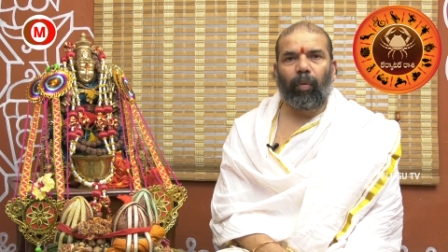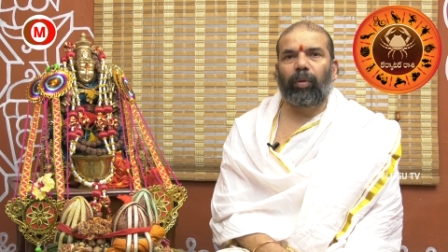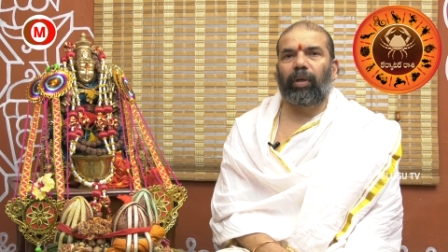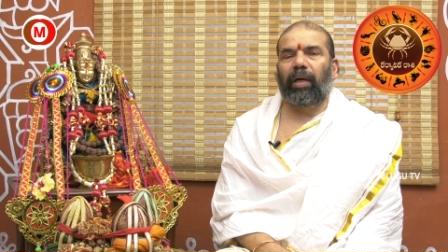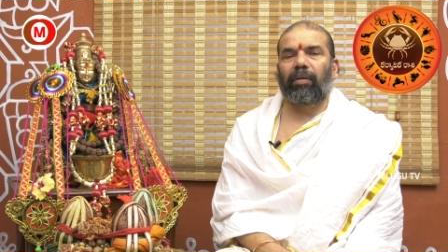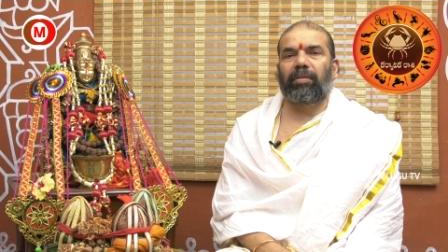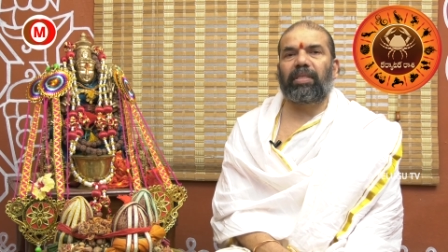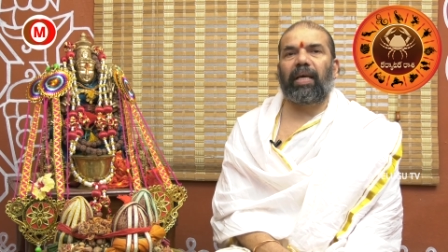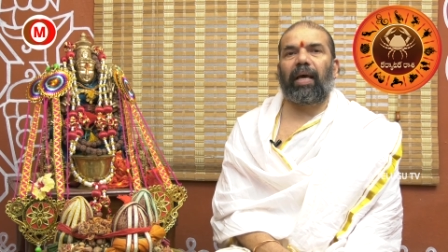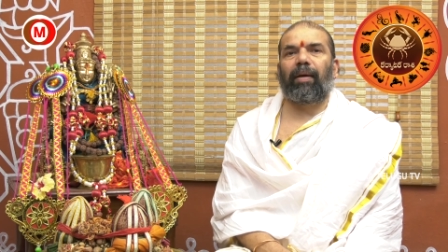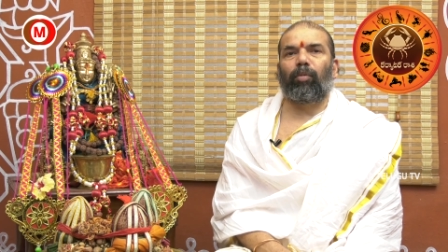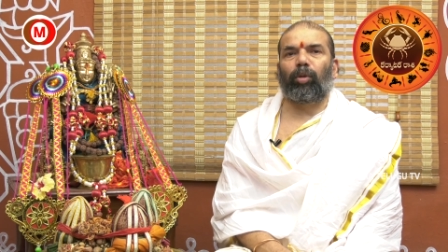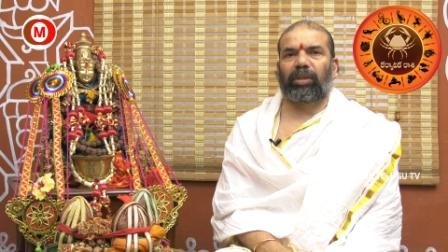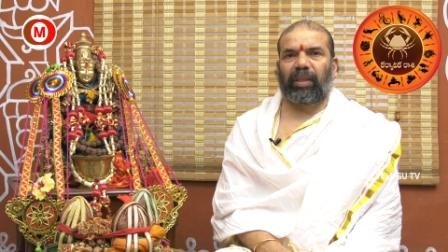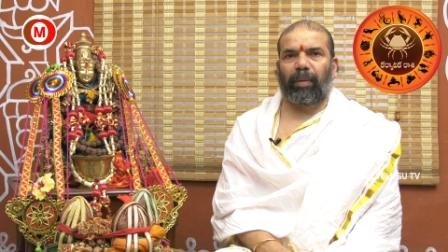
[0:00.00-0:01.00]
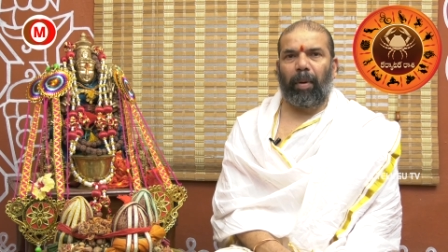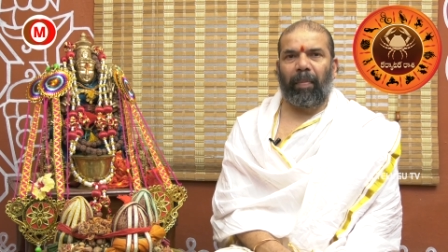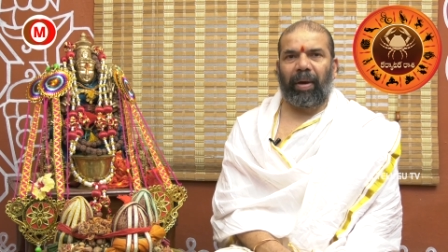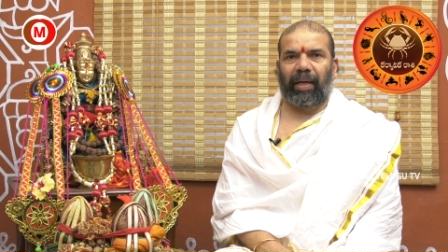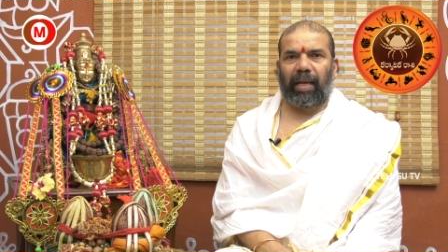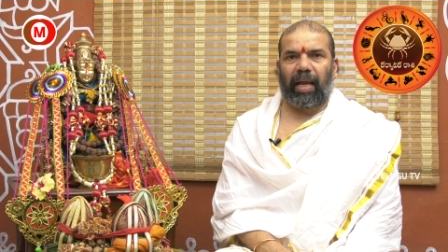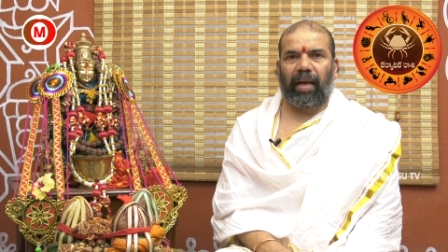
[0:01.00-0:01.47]
ఉండడం చాలా ఉత్తమ
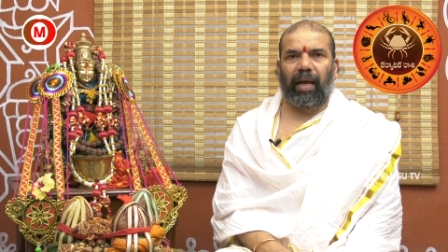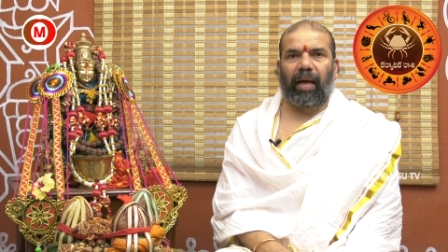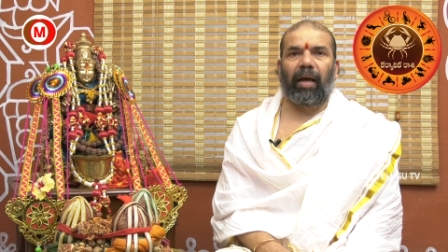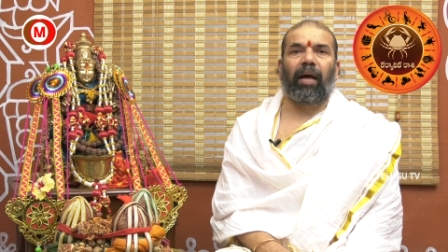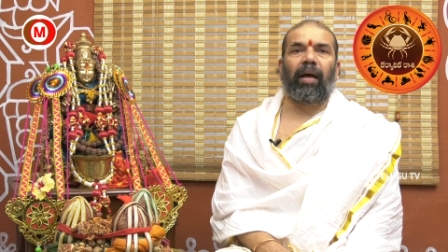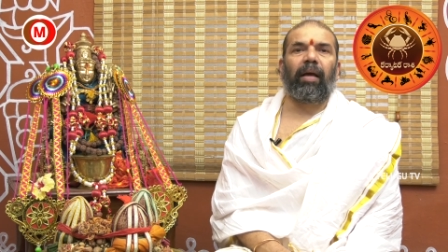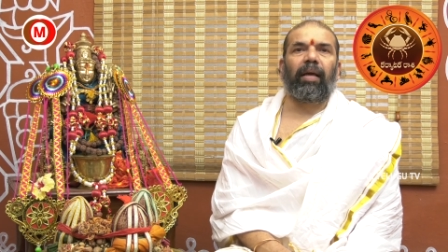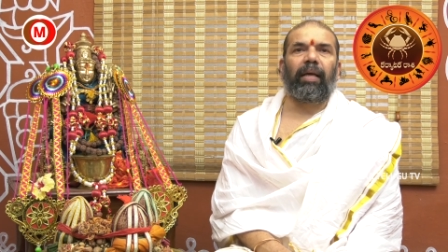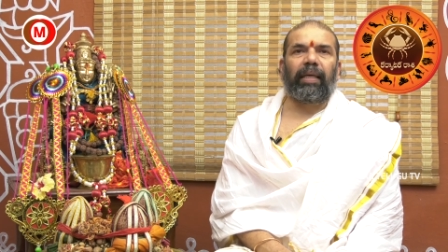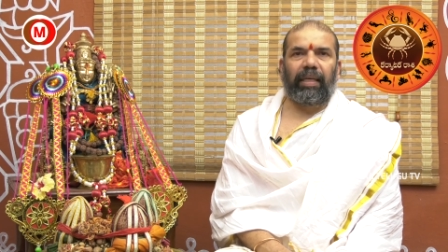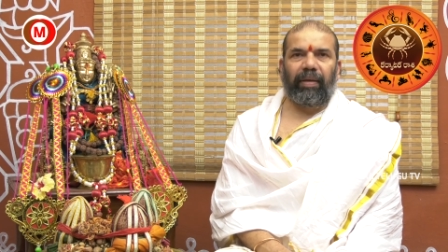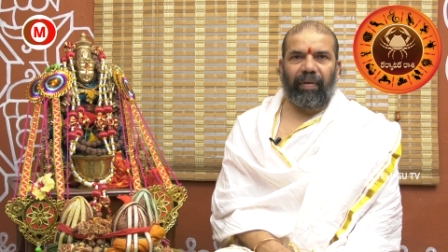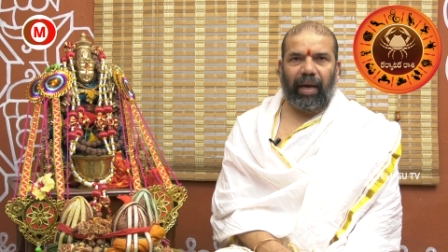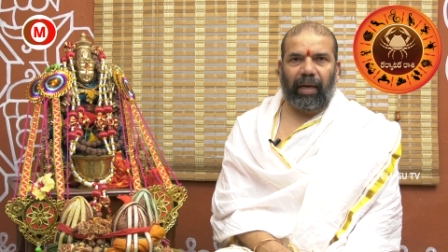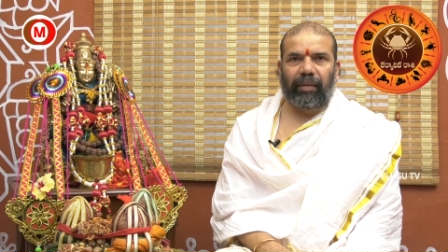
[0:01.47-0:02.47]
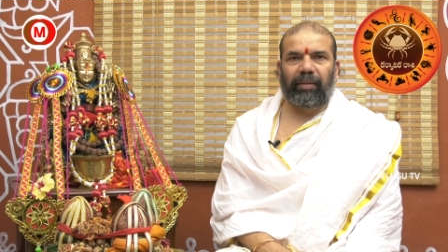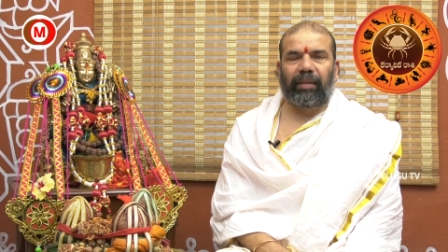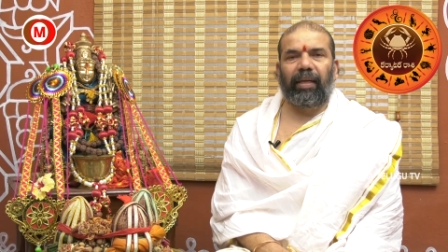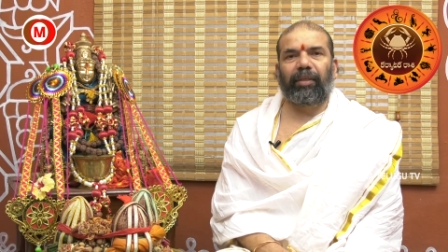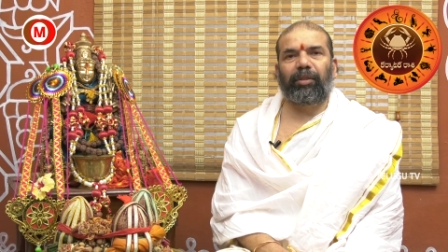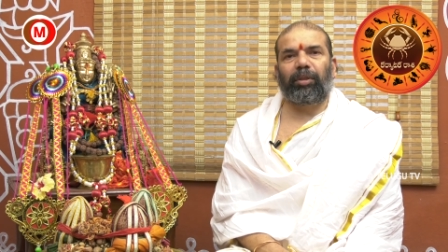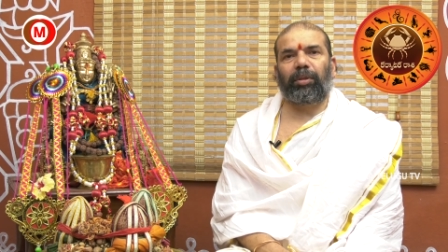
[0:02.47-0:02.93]
మార్గంగా ఈ వారం
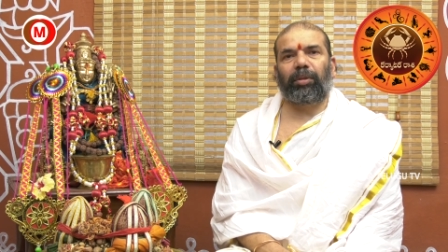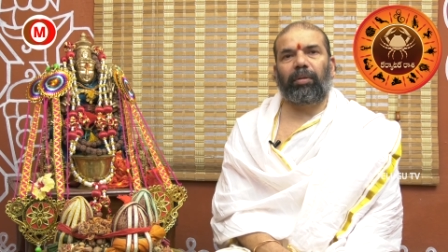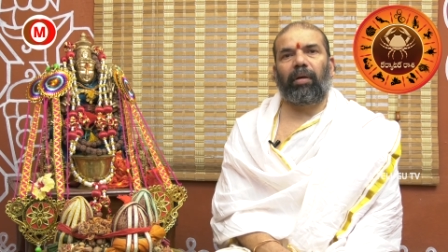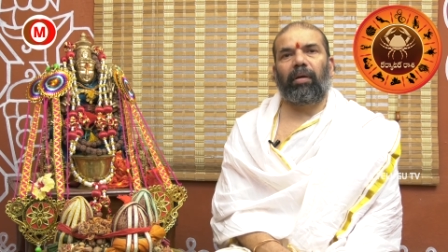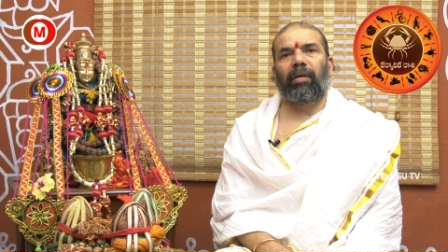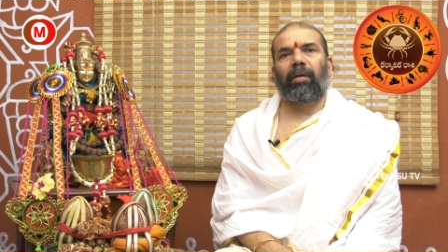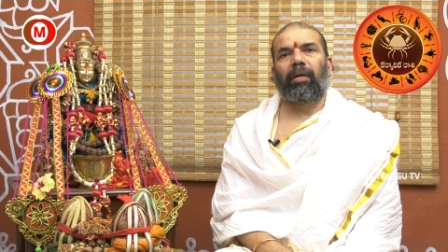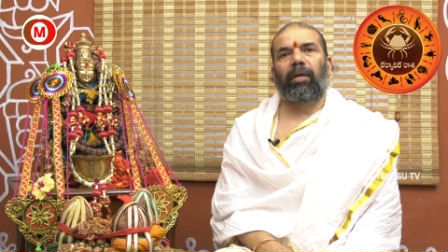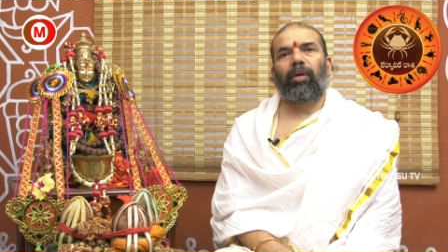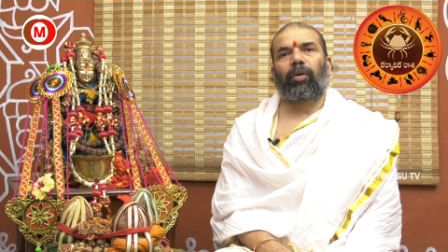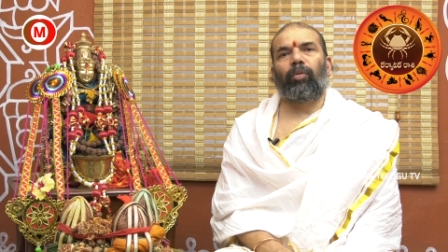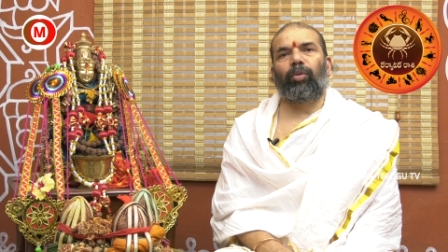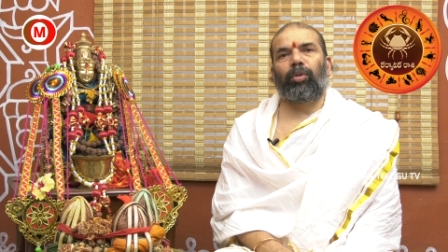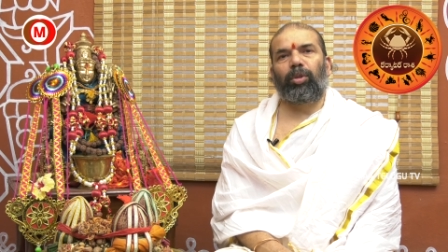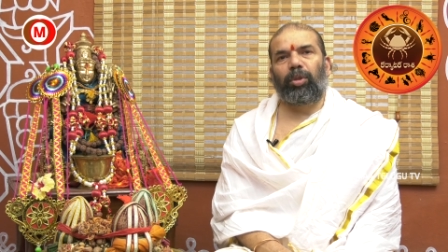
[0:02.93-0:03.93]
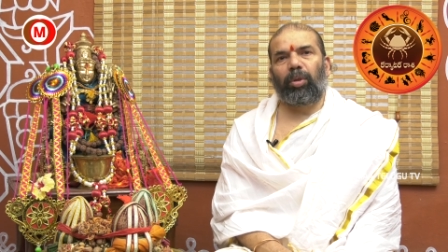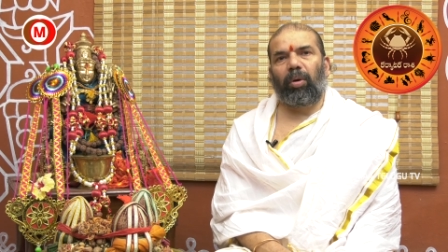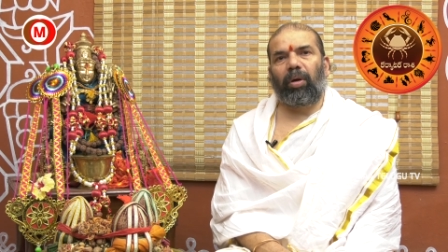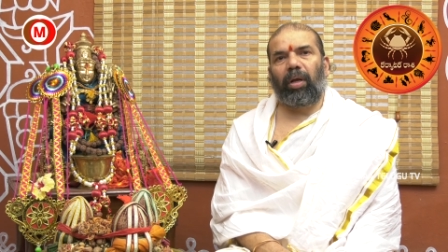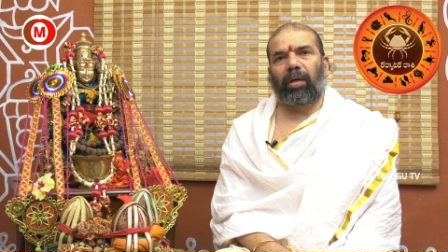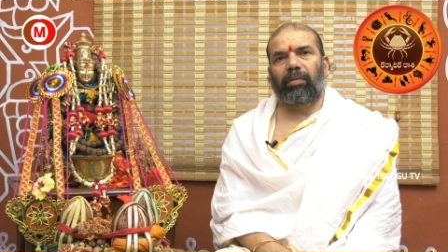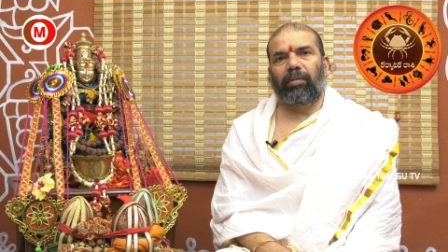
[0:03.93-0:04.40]
తెలియచేస్తా
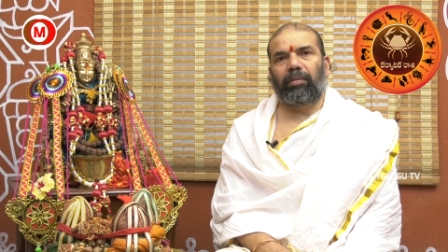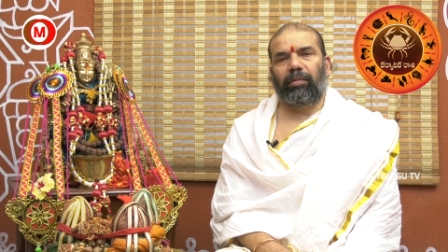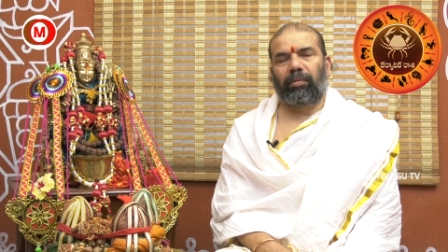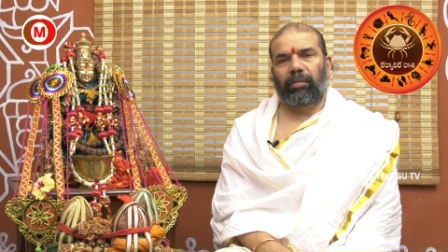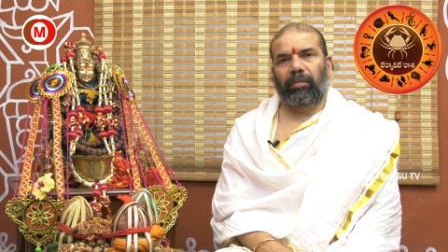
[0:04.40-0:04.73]
ఉద్యోగులకు